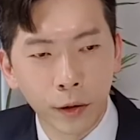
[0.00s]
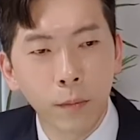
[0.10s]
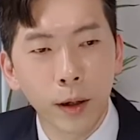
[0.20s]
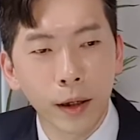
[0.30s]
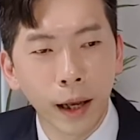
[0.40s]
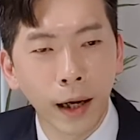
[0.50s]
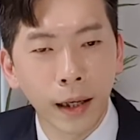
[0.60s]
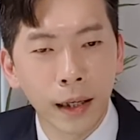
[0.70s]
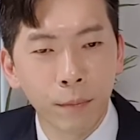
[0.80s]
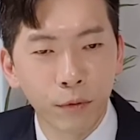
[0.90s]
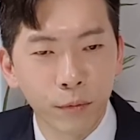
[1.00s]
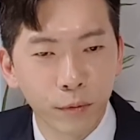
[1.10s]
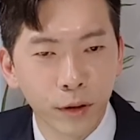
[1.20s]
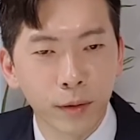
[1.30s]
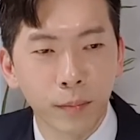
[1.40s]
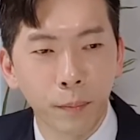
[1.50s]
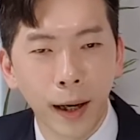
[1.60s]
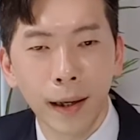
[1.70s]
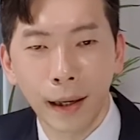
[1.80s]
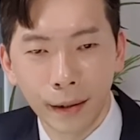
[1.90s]
정말 내가 이 부분은
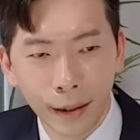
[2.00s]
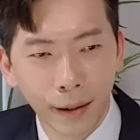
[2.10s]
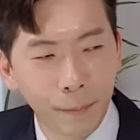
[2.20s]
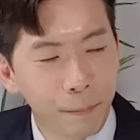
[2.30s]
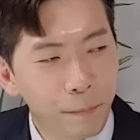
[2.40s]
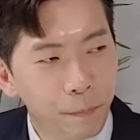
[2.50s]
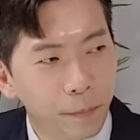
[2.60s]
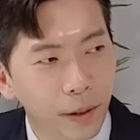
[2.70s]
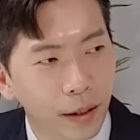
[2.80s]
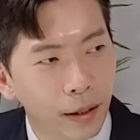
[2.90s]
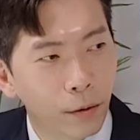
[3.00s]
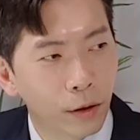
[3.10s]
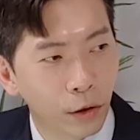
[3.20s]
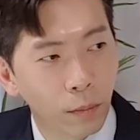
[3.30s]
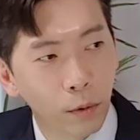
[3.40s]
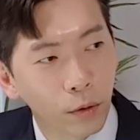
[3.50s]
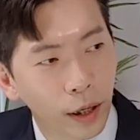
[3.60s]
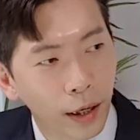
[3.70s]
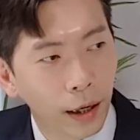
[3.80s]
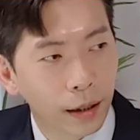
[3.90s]
파야겠다. 이거를
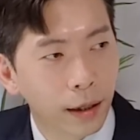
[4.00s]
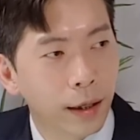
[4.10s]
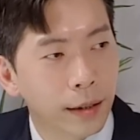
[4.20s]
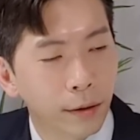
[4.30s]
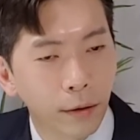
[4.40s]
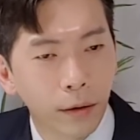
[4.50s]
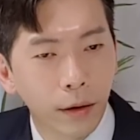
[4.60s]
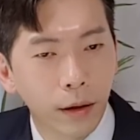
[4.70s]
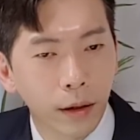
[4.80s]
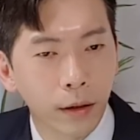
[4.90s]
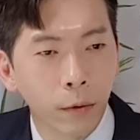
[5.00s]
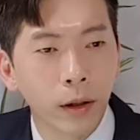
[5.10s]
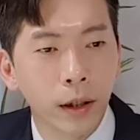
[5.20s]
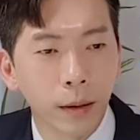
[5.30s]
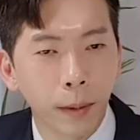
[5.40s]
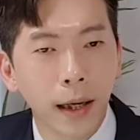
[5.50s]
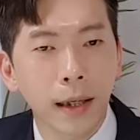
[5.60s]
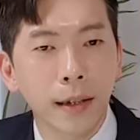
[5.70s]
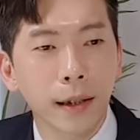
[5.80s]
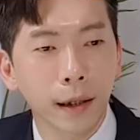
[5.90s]
정복을 해야겠다 해서 그 원리를
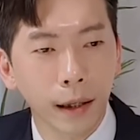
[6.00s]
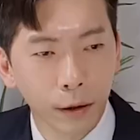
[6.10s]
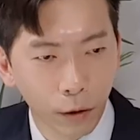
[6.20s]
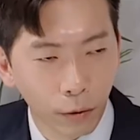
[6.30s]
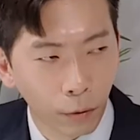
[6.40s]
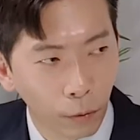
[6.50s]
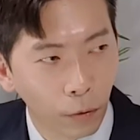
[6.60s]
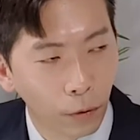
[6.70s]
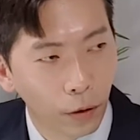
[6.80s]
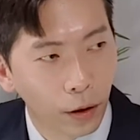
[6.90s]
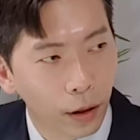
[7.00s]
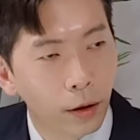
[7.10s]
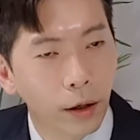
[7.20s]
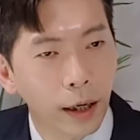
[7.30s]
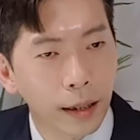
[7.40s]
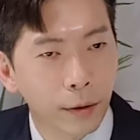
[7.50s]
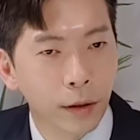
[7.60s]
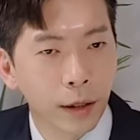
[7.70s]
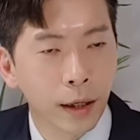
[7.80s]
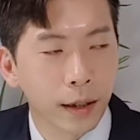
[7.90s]
파기 시작했던 거고 그렇게 해서
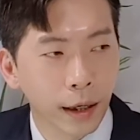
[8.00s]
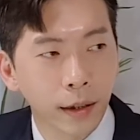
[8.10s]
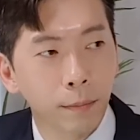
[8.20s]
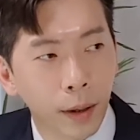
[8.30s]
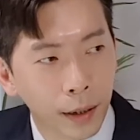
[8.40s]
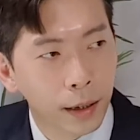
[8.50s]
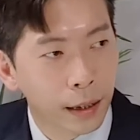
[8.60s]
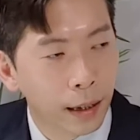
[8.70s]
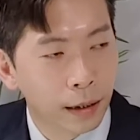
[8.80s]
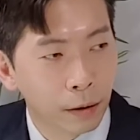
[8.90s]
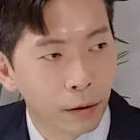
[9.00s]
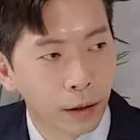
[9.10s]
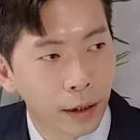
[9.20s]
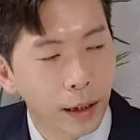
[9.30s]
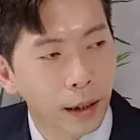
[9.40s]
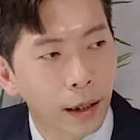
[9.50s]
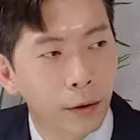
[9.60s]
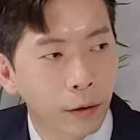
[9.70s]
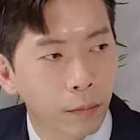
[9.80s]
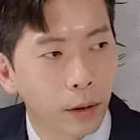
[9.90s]
이제 이 작심만일이라는 거를 시작하게
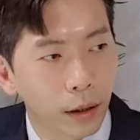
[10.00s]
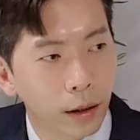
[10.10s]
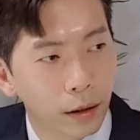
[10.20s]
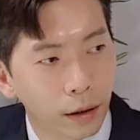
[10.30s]
된 겁니다.